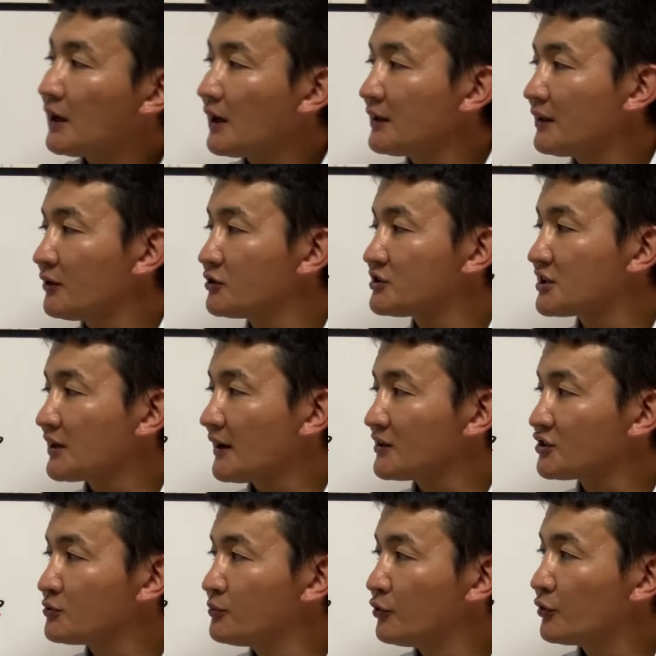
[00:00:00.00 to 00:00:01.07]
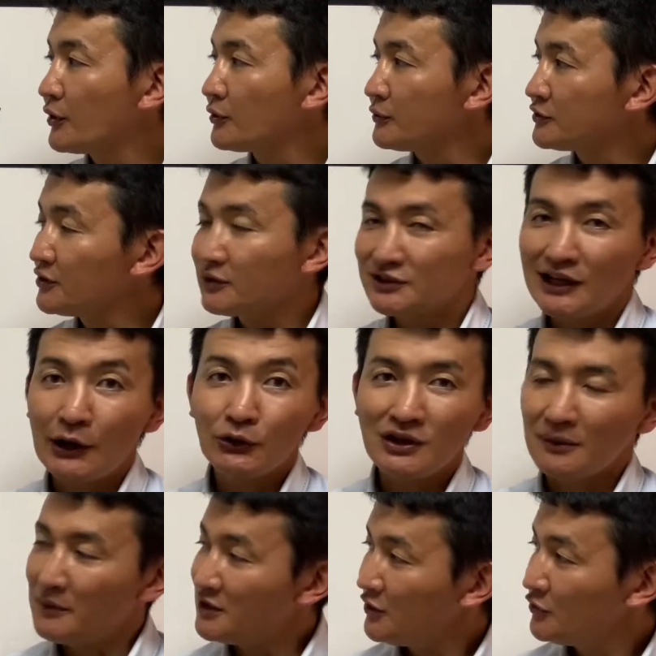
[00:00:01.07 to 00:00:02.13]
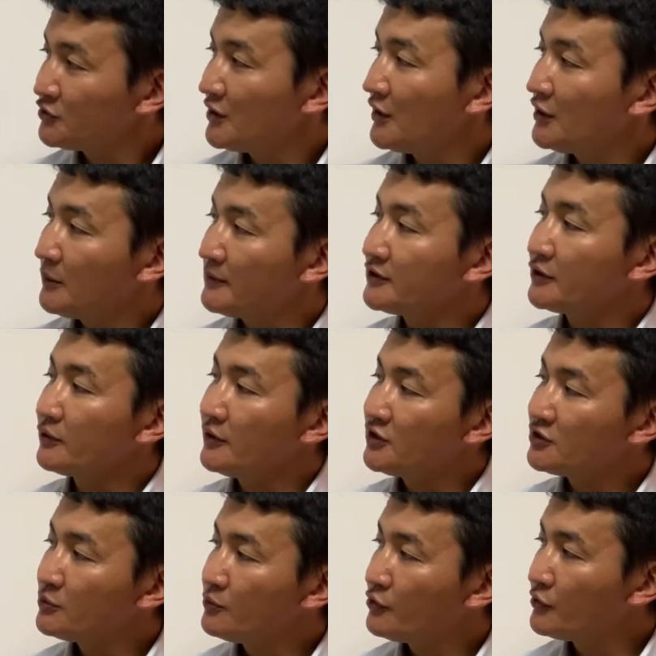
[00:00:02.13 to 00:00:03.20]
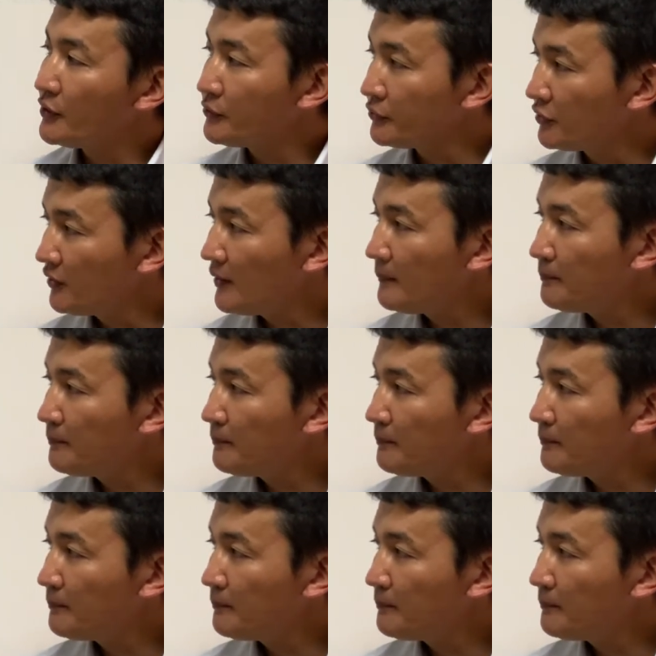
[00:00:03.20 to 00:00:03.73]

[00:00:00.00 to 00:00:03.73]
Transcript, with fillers: かっている力、スモール F、ちょっと作用点めちゃくちゃになってますけどね、スモール F っていうのは